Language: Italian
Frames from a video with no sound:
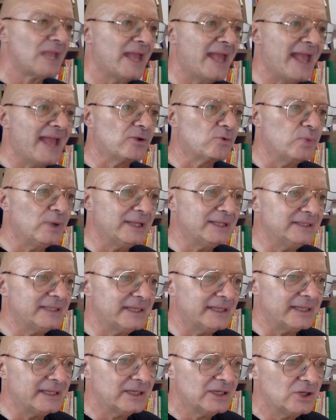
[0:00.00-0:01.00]
E
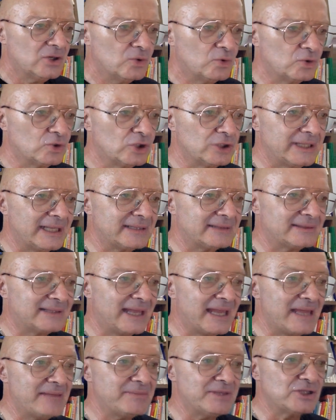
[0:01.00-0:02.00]
quindi uno dei
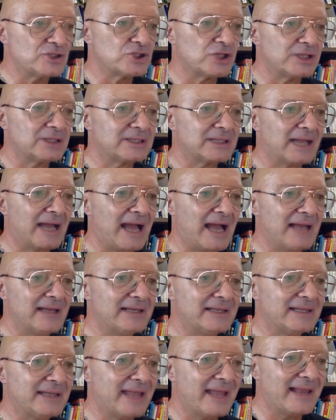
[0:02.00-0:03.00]
temi
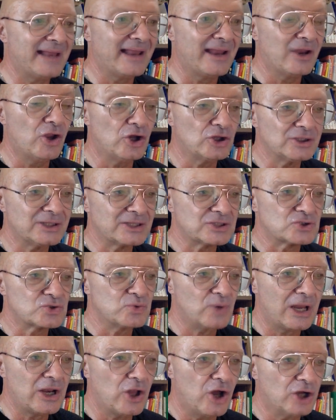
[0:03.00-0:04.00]
centrali è la, la
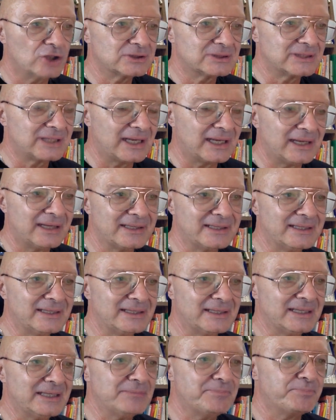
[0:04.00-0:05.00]
sua lotta
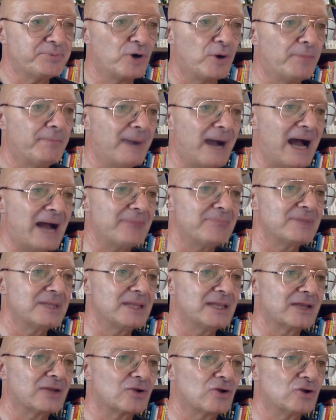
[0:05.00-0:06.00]
eh,
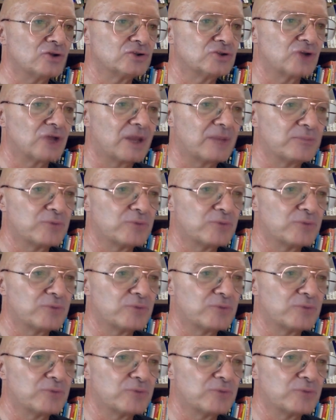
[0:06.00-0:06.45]
improbabile contro la